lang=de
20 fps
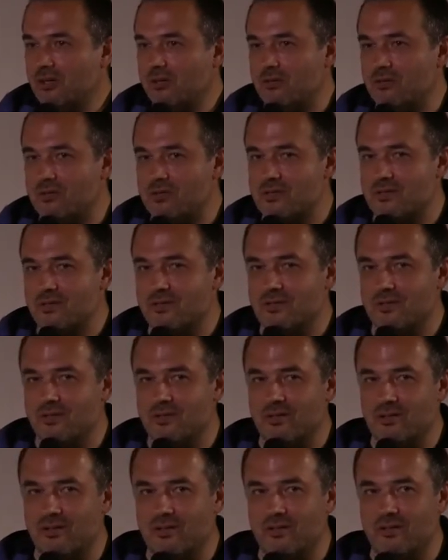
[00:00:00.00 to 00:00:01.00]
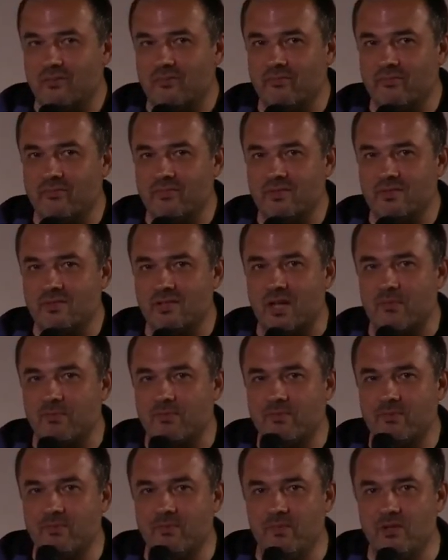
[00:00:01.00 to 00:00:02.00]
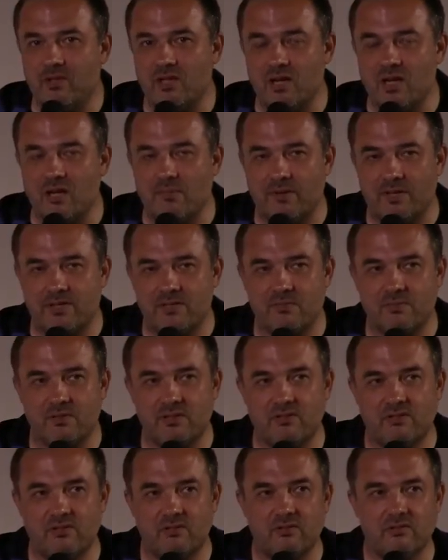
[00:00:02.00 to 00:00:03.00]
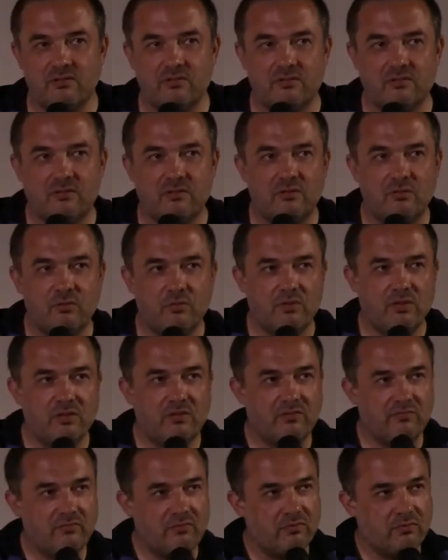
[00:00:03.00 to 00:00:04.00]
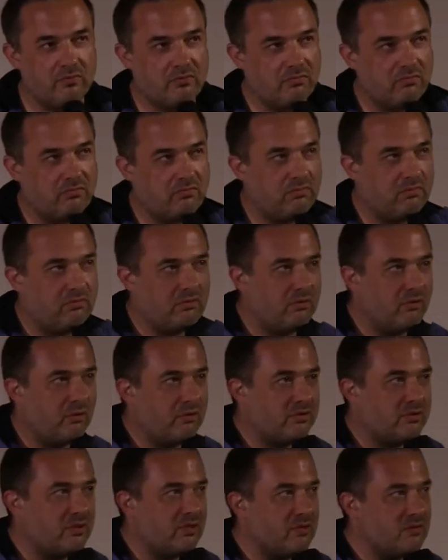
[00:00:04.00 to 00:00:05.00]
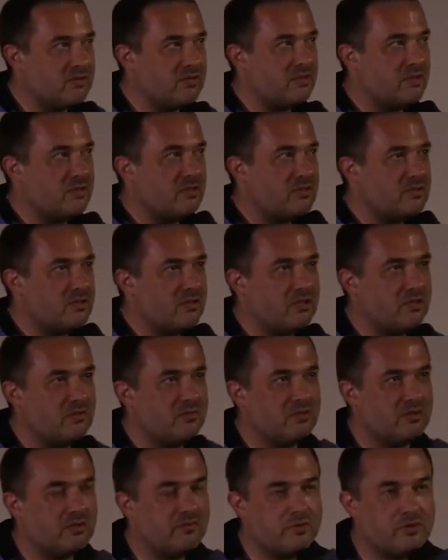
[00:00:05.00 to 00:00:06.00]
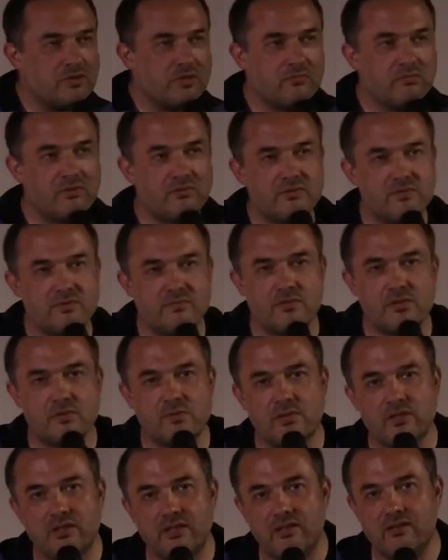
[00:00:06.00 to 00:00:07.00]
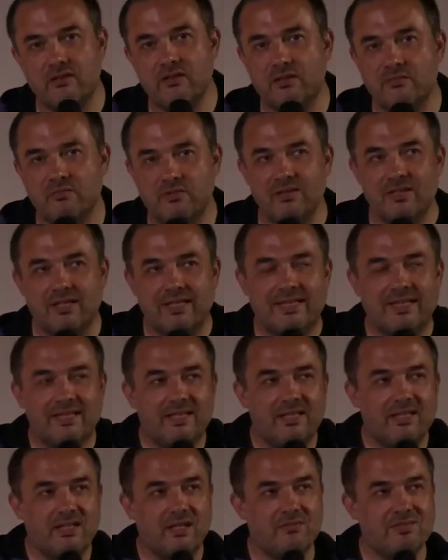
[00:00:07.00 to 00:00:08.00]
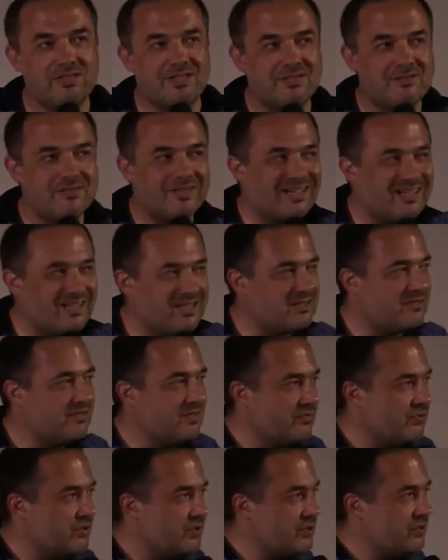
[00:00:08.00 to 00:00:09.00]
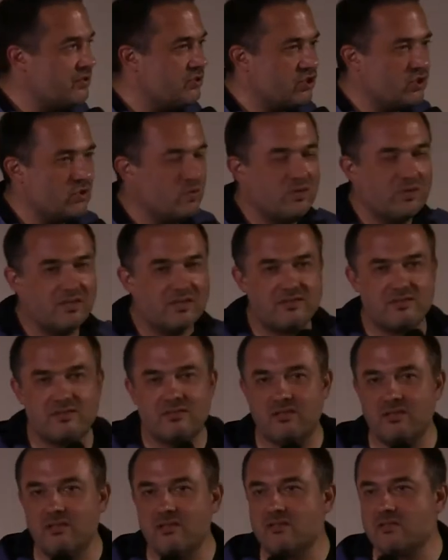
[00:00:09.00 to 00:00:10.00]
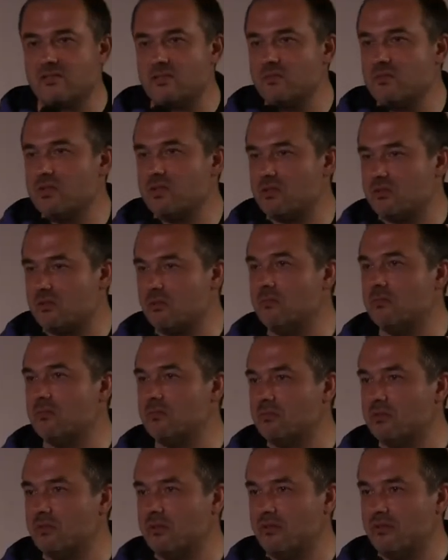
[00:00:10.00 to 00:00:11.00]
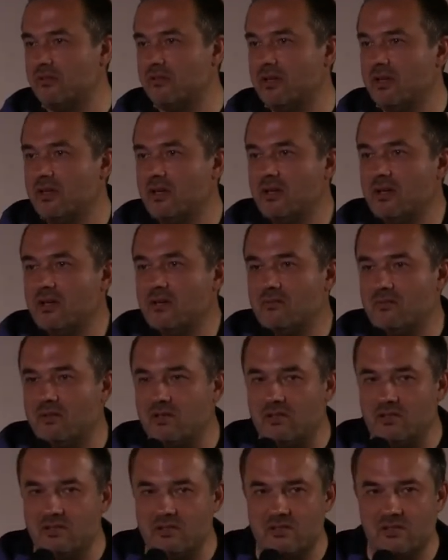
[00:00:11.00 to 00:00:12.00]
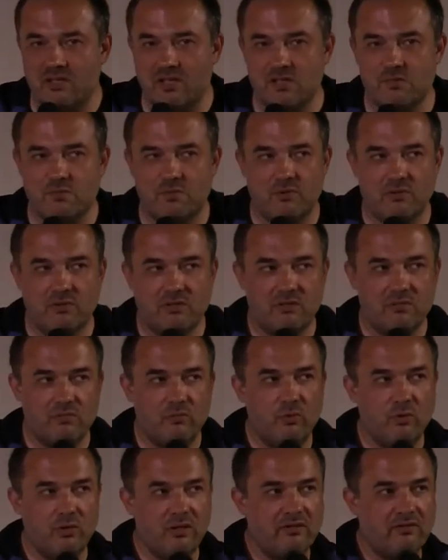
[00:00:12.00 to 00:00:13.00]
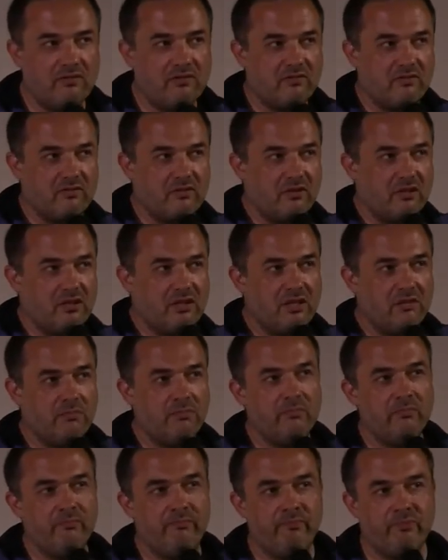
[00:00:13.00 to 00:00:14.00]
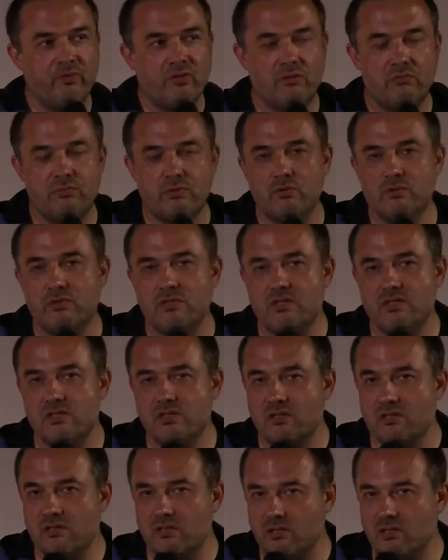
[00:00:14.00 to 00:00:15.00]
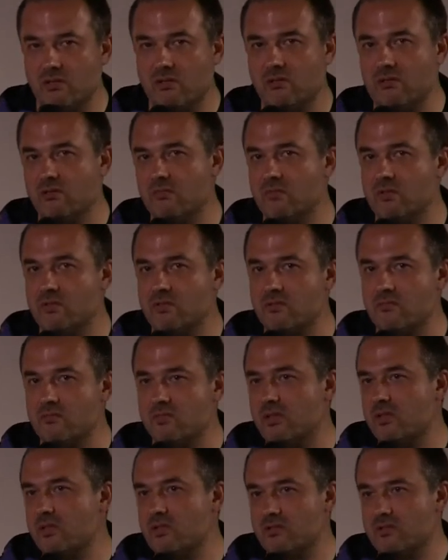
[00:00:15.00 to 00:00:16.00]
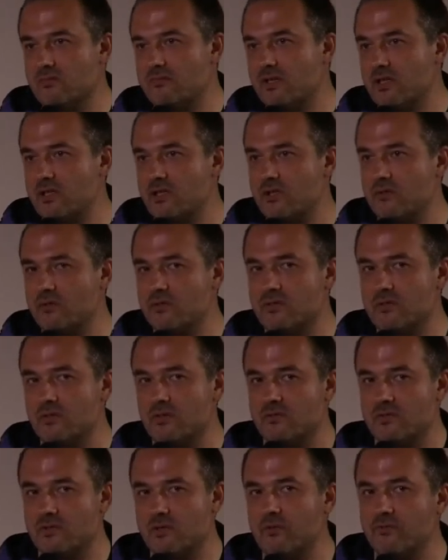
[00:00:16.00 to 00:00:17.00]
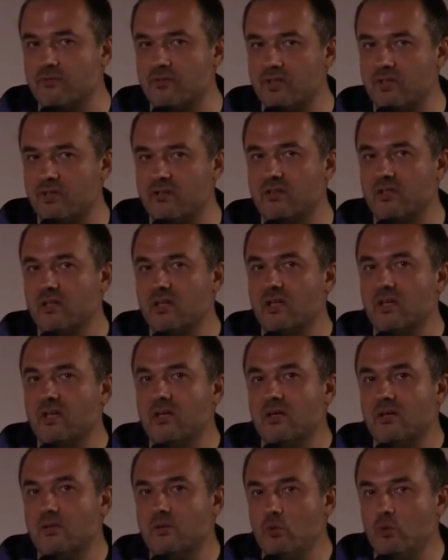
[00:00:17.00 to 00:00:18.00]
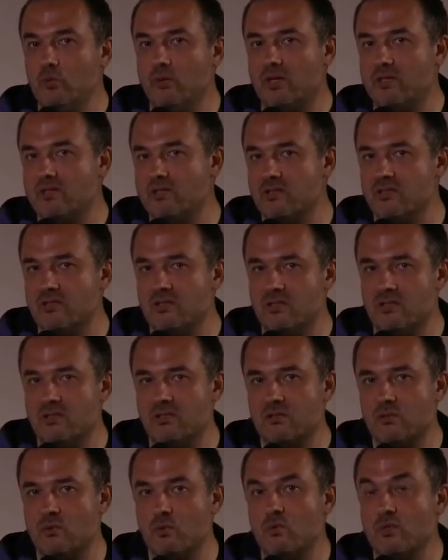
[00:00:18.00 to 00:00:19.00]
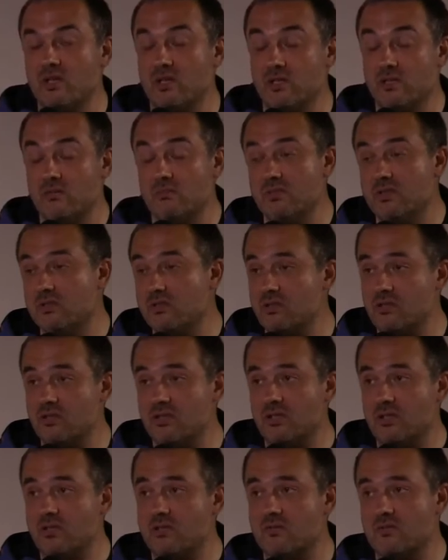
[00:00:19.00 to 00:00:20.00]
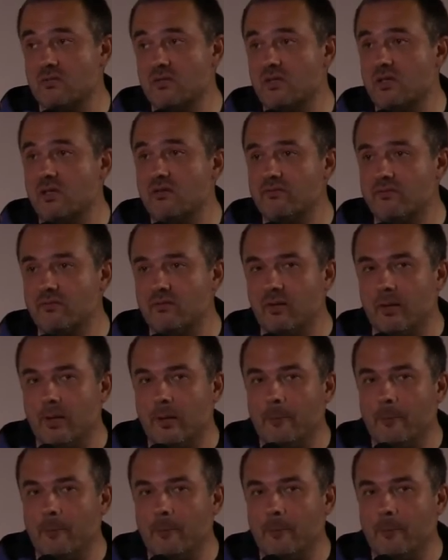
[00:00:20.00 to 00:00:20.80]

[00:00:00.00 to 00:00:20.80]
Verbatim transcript: Und ähm, es gab danach Presseberichte darüber, wo Leute aus der NSA mit der Washington Post zum Beispiel geredet haben und die haben gesagt, so naja, also wir wussten schon, dass das Ding eine ziemliche Atombombe ist. Weil dieser Exploit ermöglicht es jedem Computer, der ähm, SMB, also einen File-Sharing-Service offen hat, über das Internet oder im Intranet anzugreifen.